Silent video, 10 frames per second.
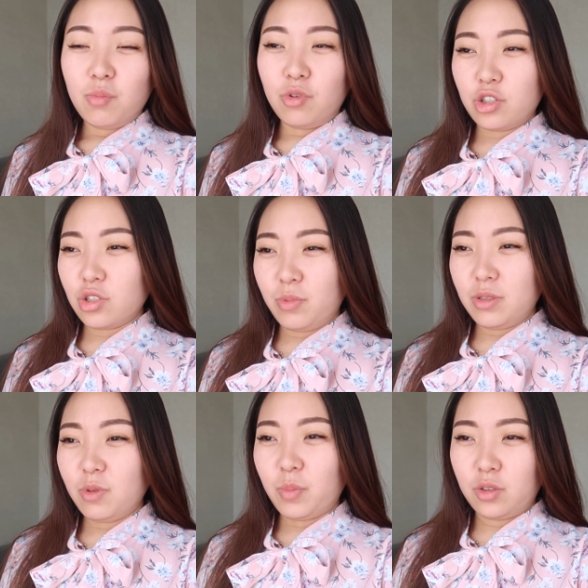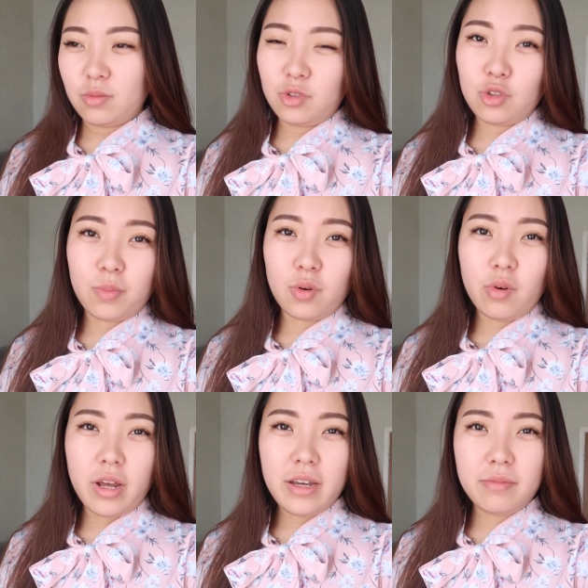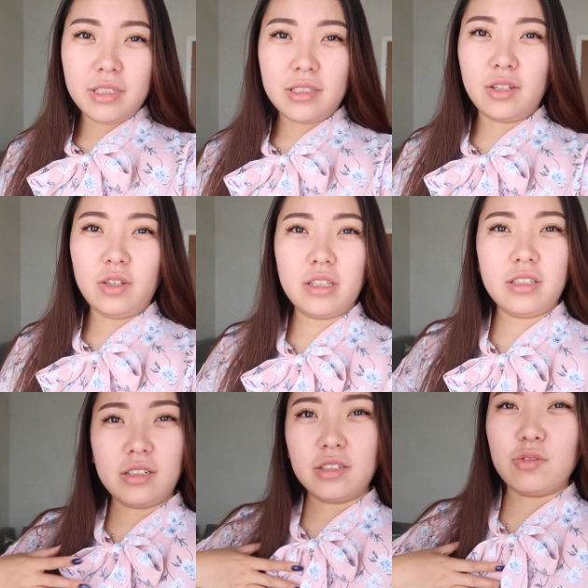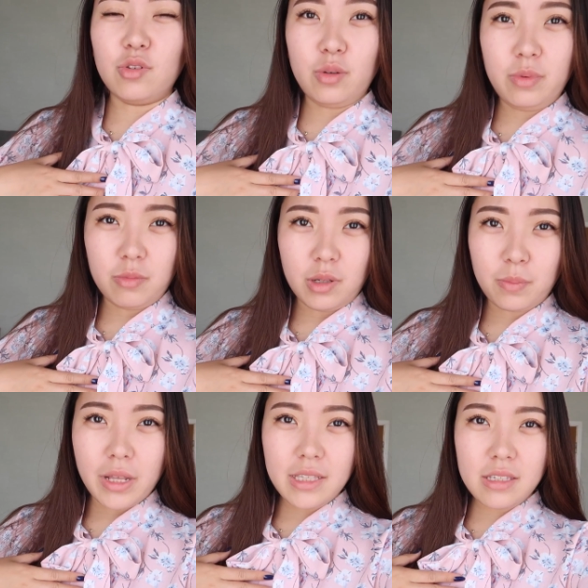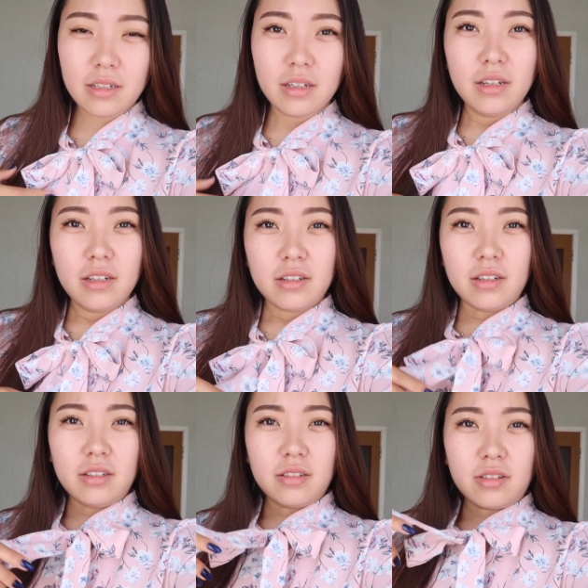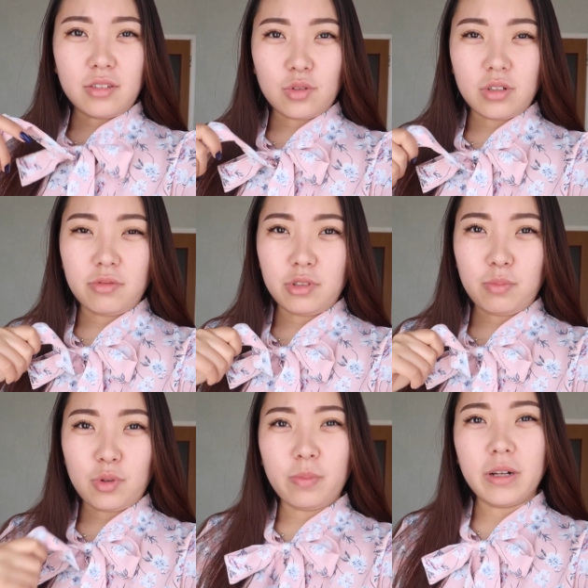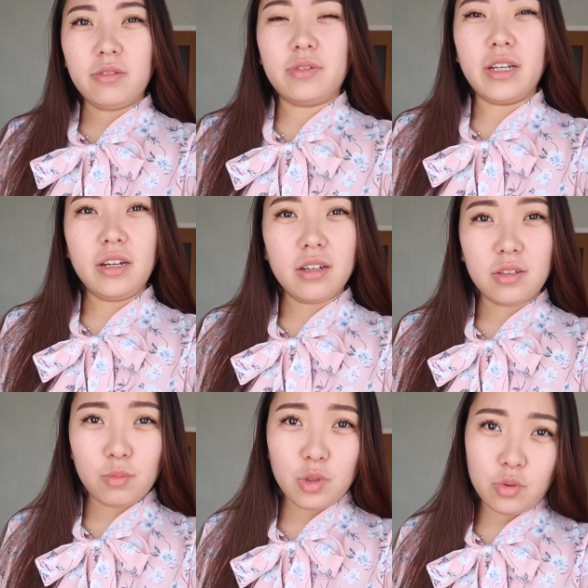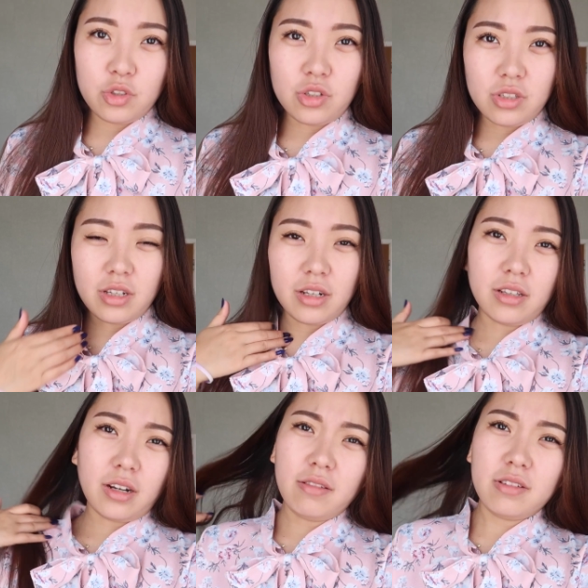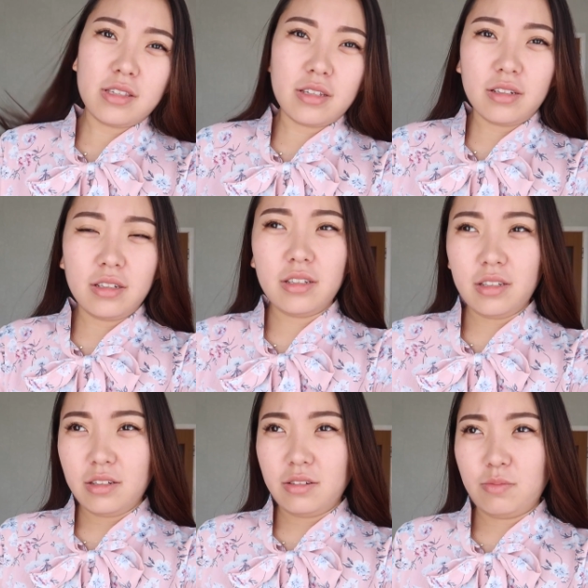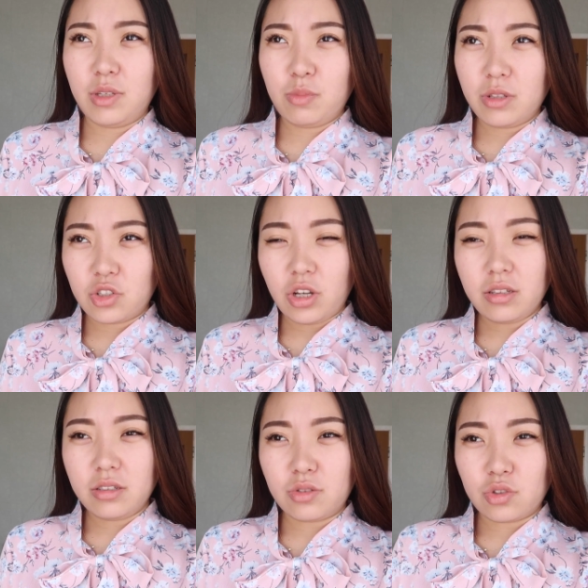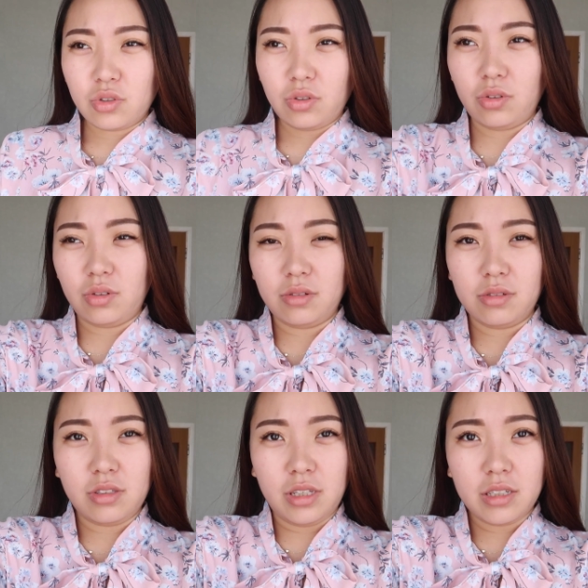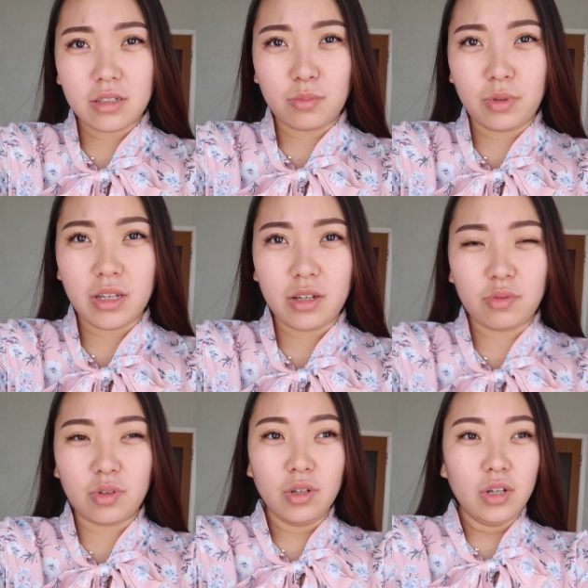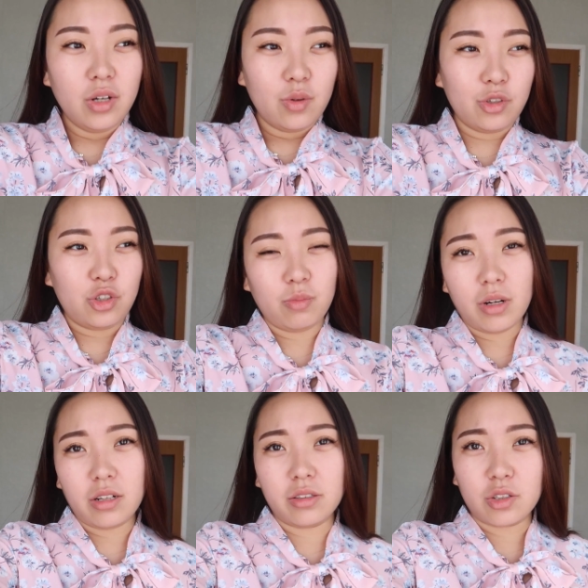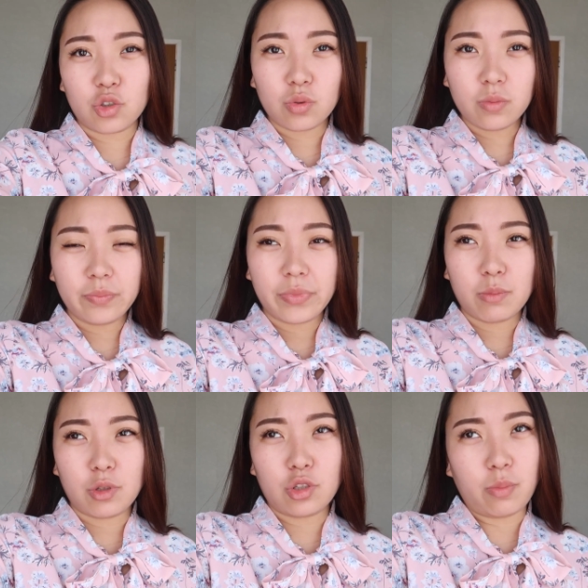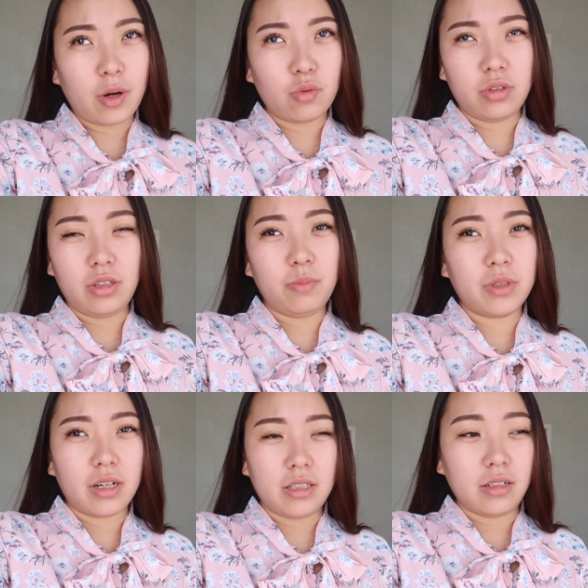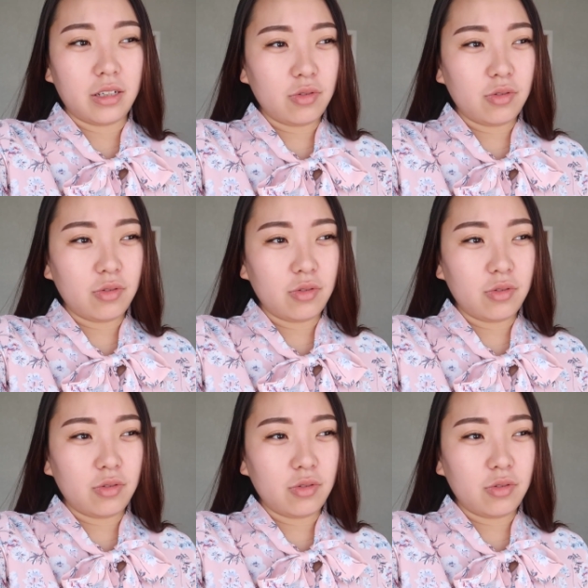Может быть, мы потом еще погуляем, не знаю, я надела свое любимое платье, э, которое вот покупала в Корее. Оно мне очень сильно нравится, и мне было жалко то, что здесь как бы я его очень мало ношу потому что погода не подходила.